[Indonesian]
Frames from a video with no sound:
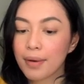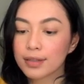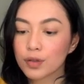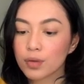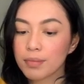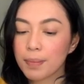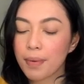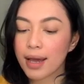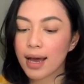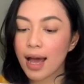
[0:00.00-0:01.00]
mahasiswa
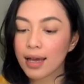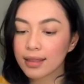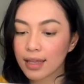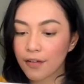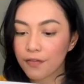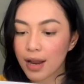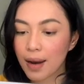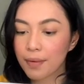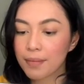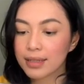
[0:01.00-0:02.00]
MIPA yang aktif
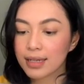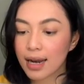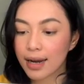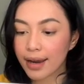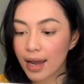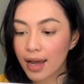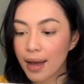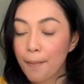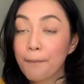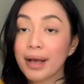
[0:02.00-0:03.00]
dalam pembelajarannya
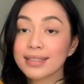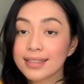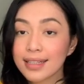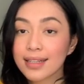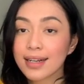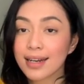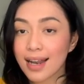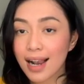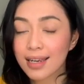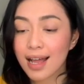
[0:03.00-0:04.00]
pasti
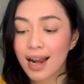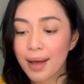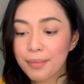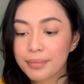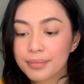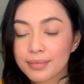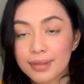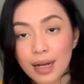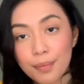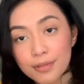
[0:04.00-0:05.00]
terkenal dalam
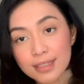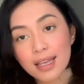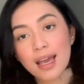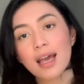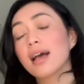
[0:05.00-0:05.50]
kampusnya.